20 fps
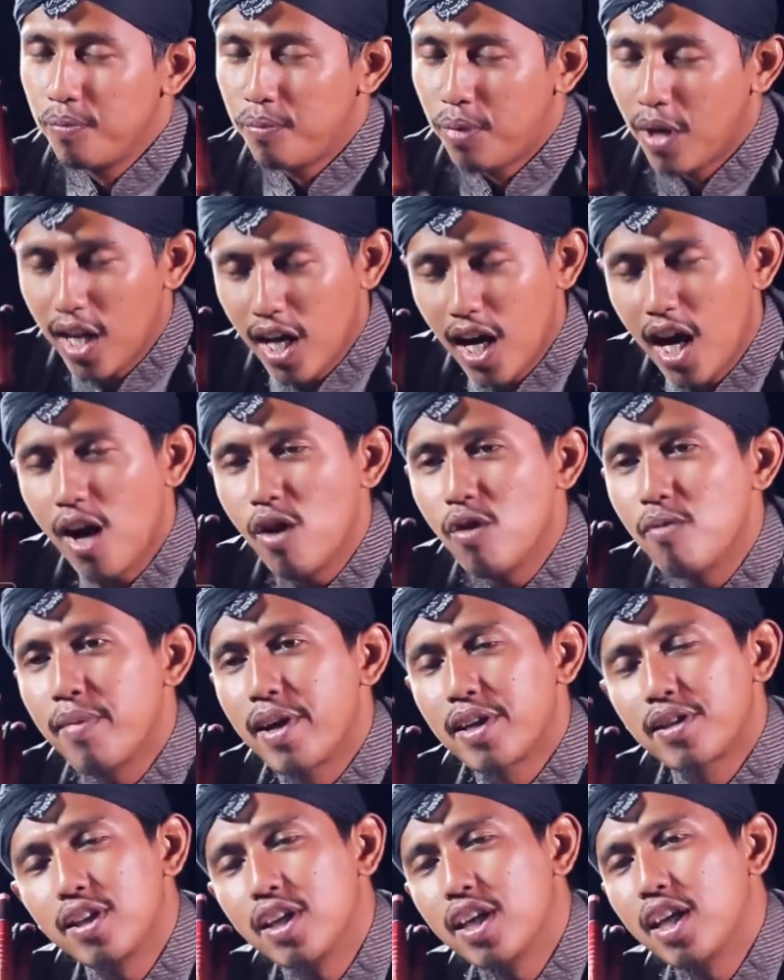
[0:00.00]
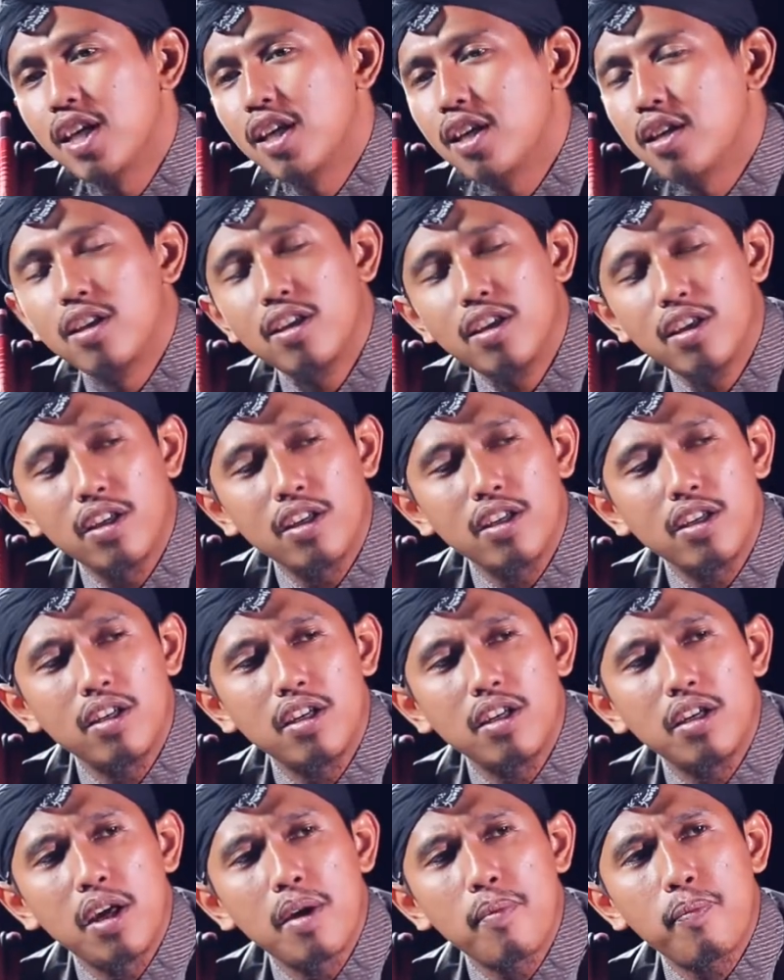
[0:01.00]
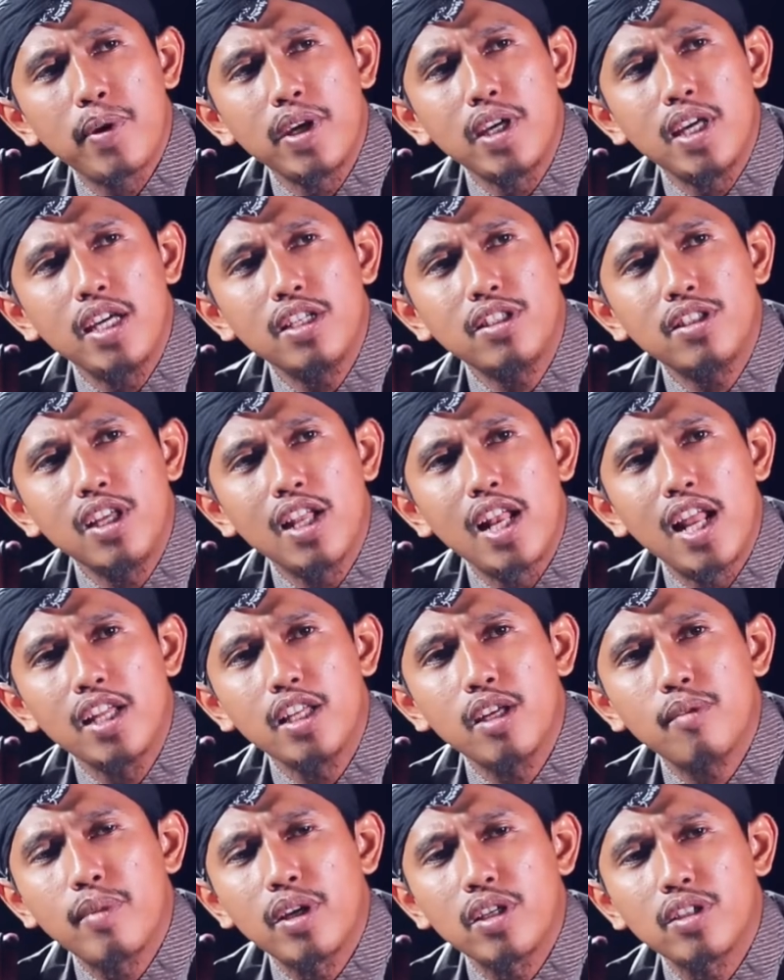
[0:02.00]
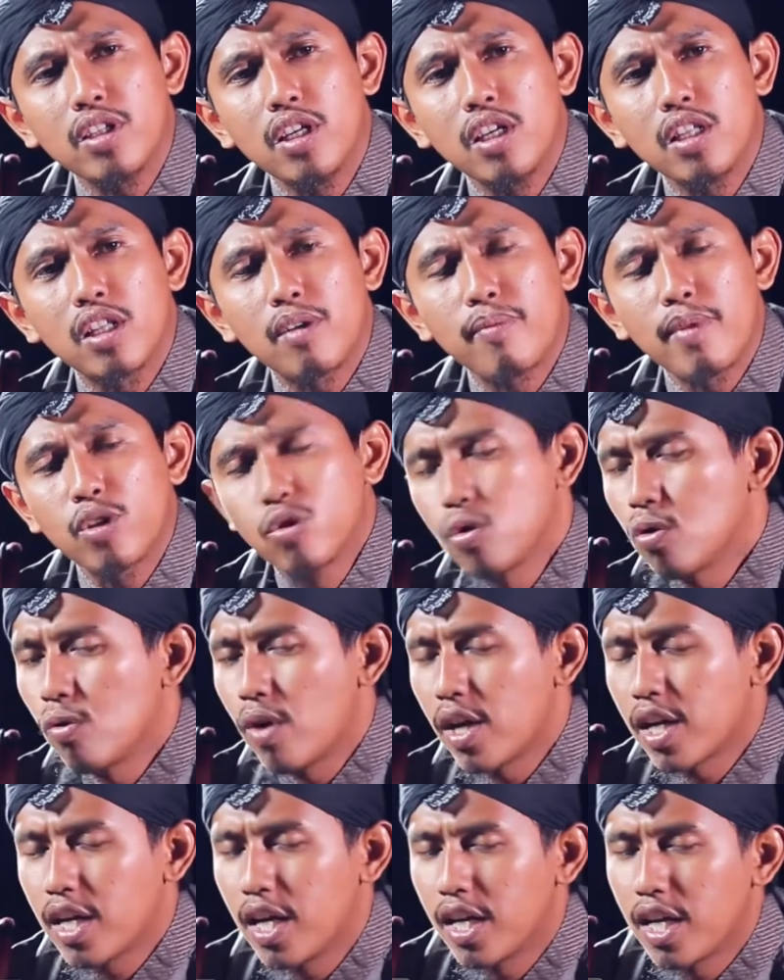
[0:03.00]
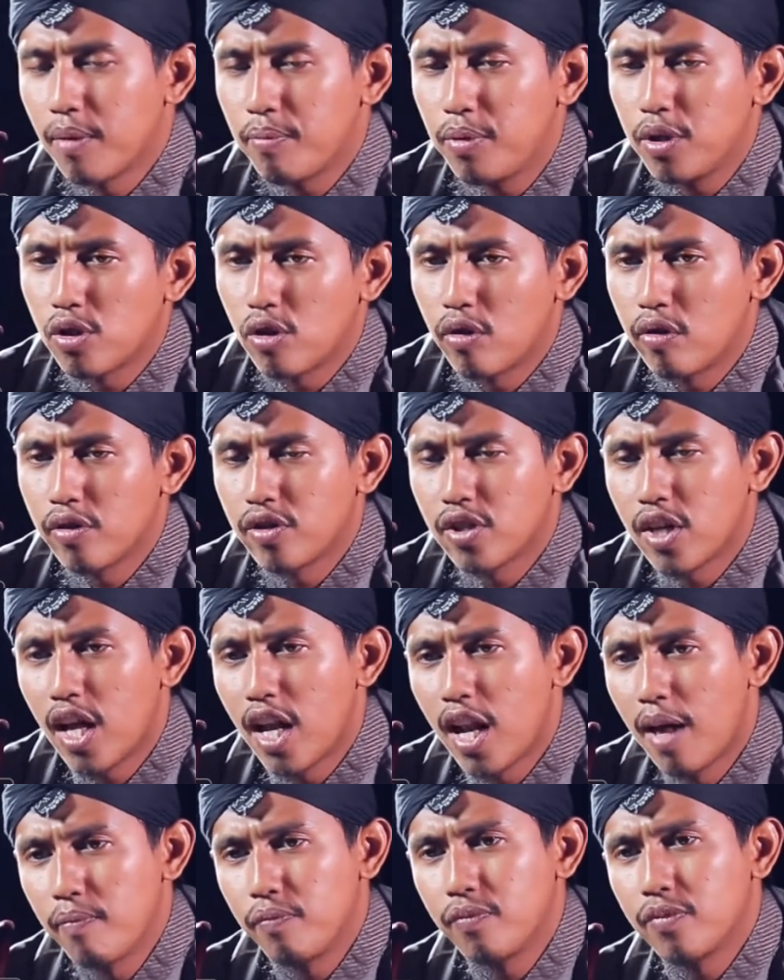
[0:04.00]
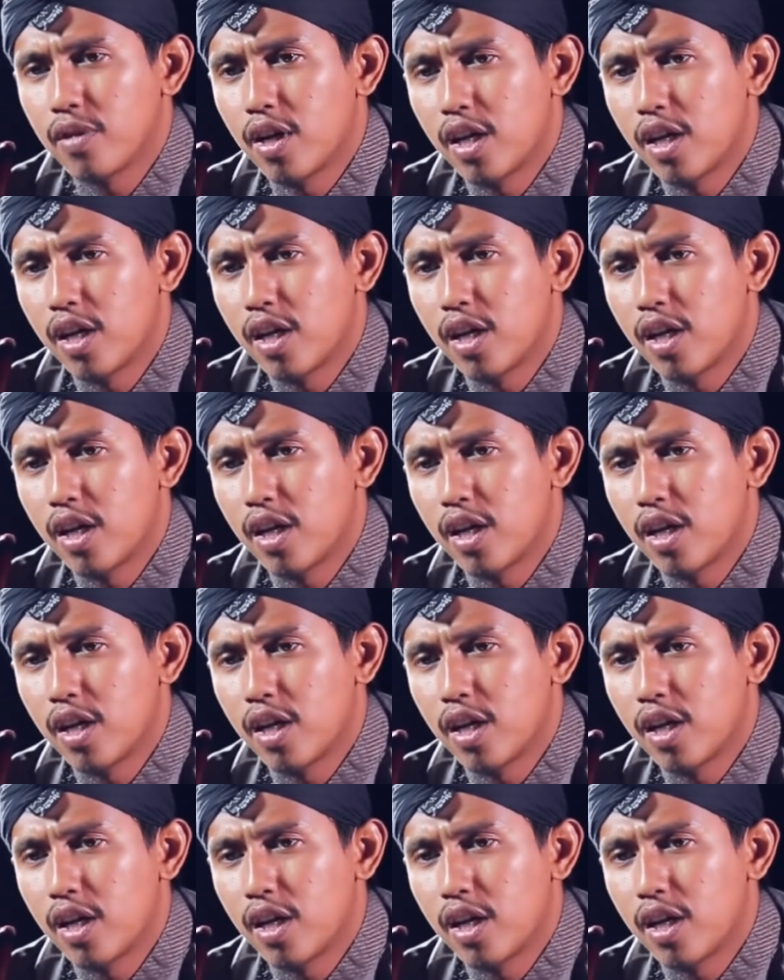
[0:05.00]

beliau masih apa ya istilahnya masih termasuk keluarga Nabi Shallallahu Alaihi Wasallam